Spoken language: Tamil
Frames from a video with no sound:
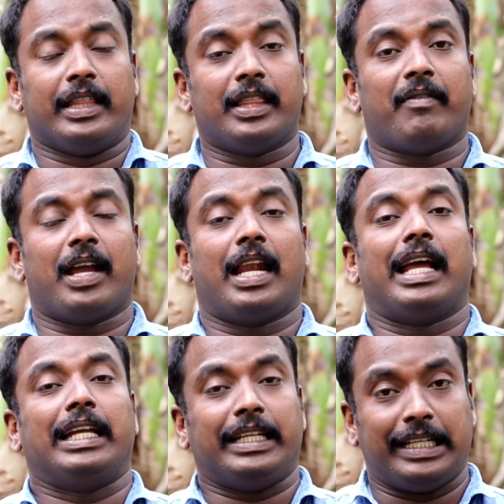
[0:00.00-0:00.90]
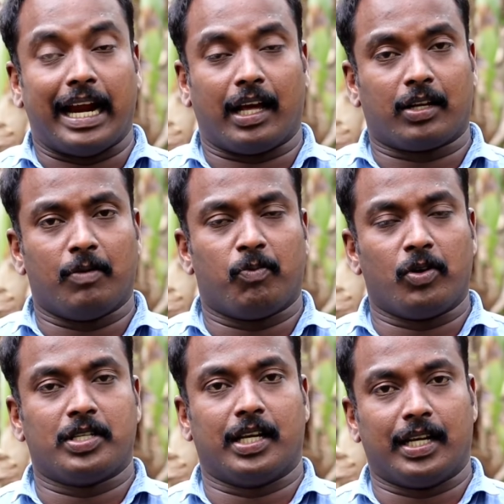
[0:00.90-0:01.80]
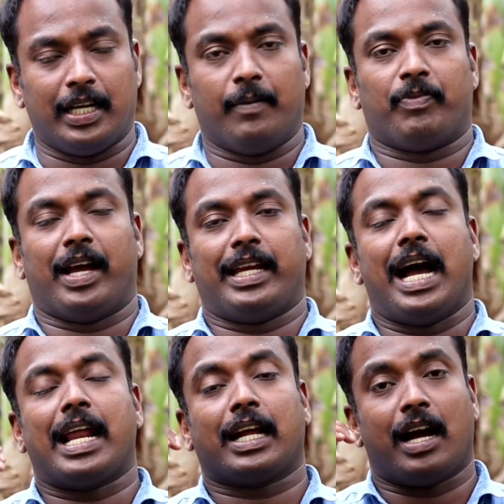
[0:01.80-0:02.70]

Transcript: இந்த வேலை எனக்கு பிடிச்சிருக்கு நான் யாரை